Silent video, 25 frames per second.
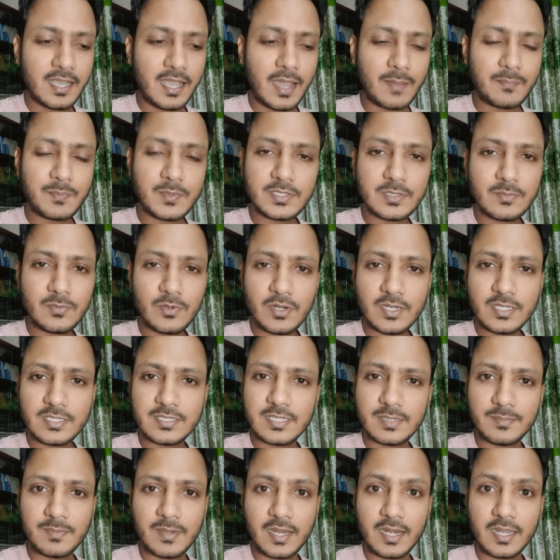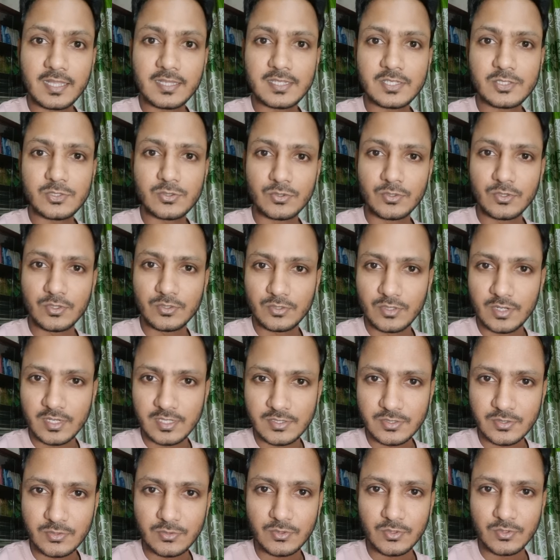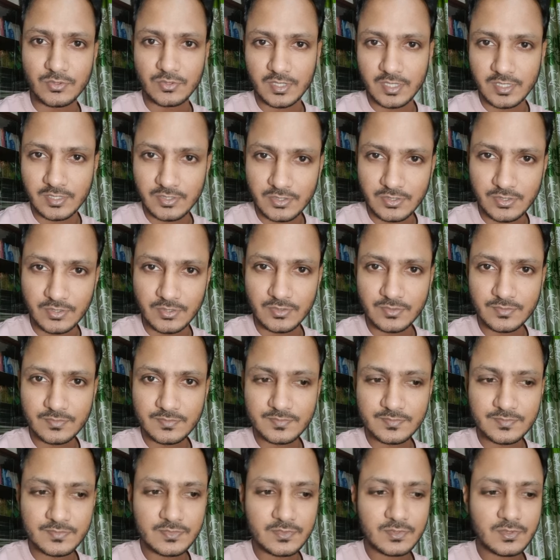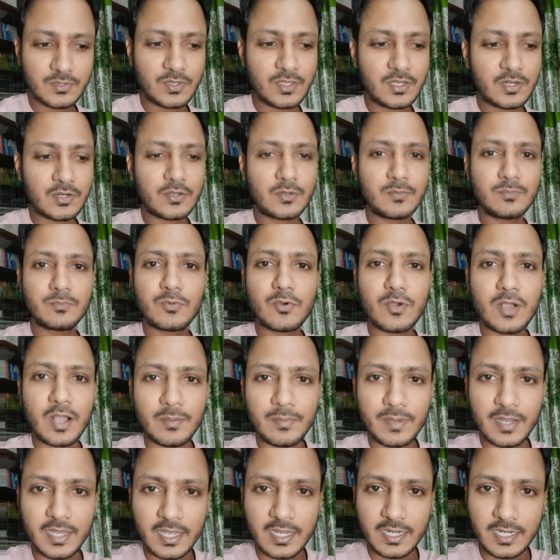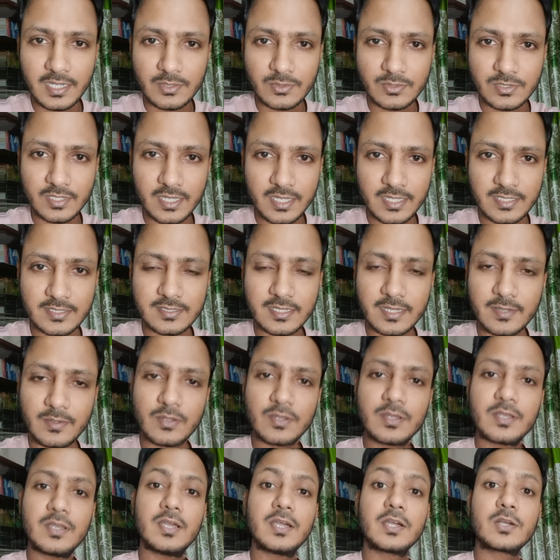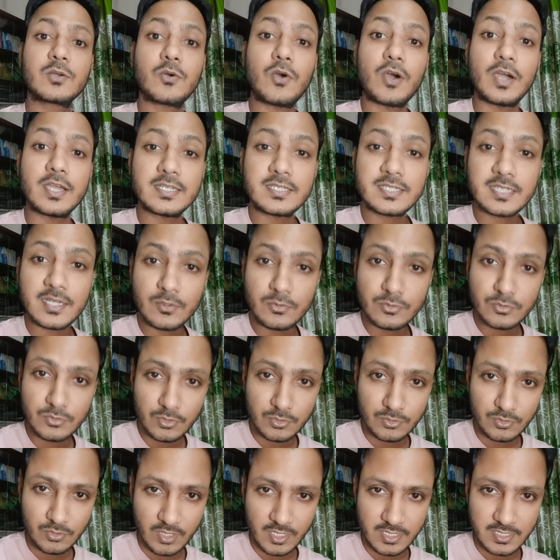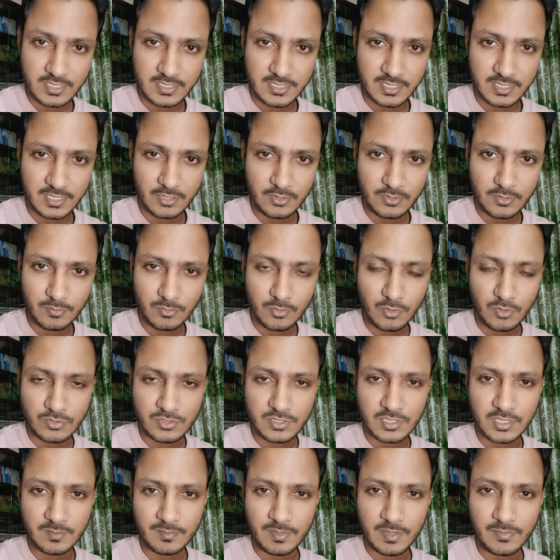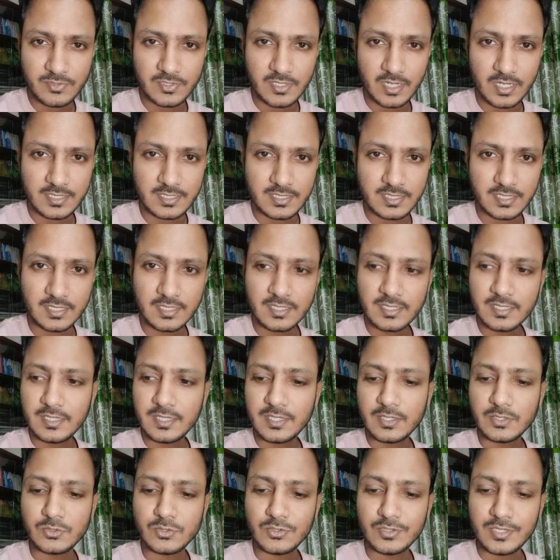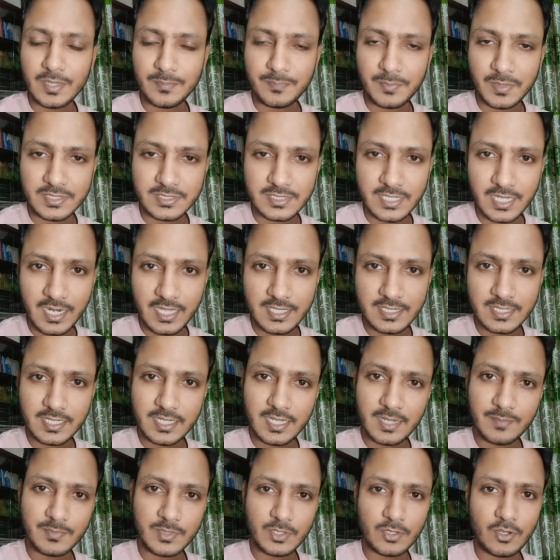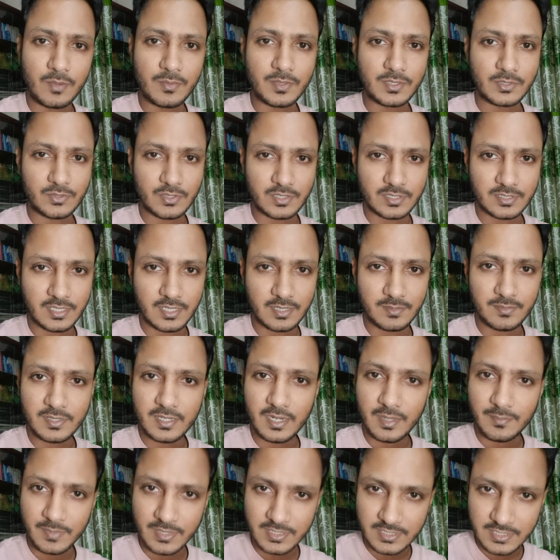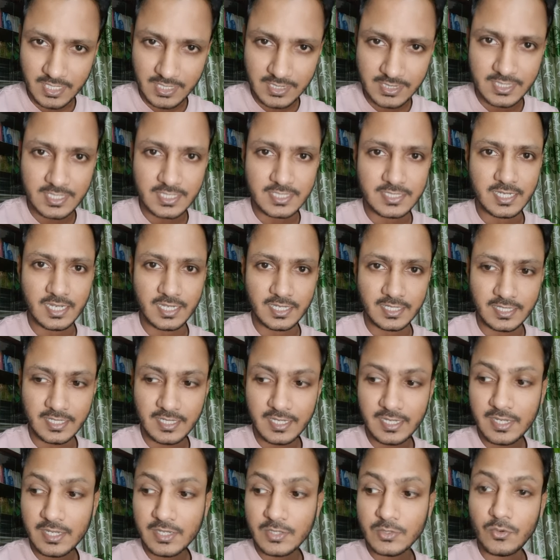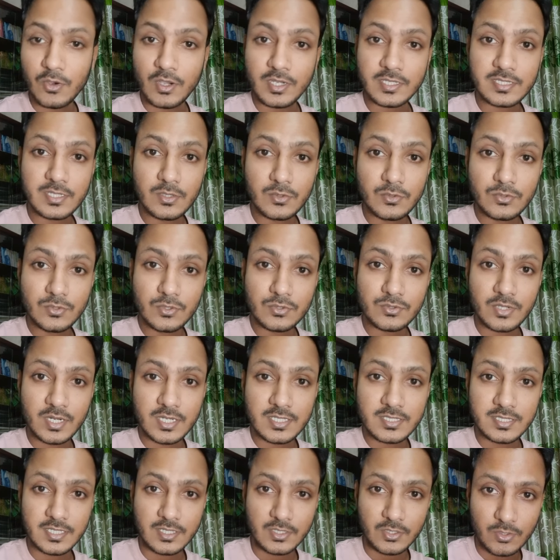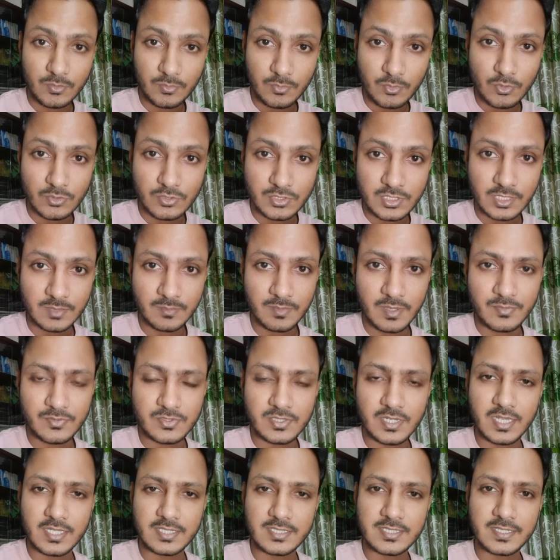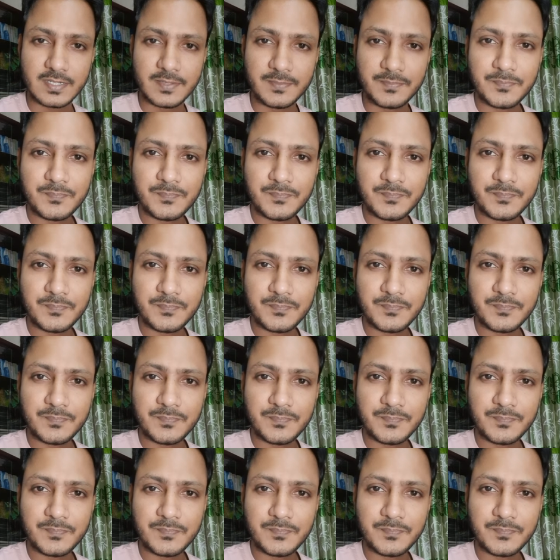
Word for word: আপনি যে বললেন যে বাংলাদেশ উন্নত রাষ্ট্র উন্নত রাষ্ট্র তো এরকম বোকা বাঙালি কোথায় আছে কয়টা উন্নত রাষ্ট্রে এরকম কোচিং ব্যবসা আছে যদি আপনার জানা থাকে আপনি কমেন্ট করে জানাবেন আমরা জানতে চাই কয়টা উন্নত রাষ্ট্রে এরকম কোচিং ব্যবসা আছে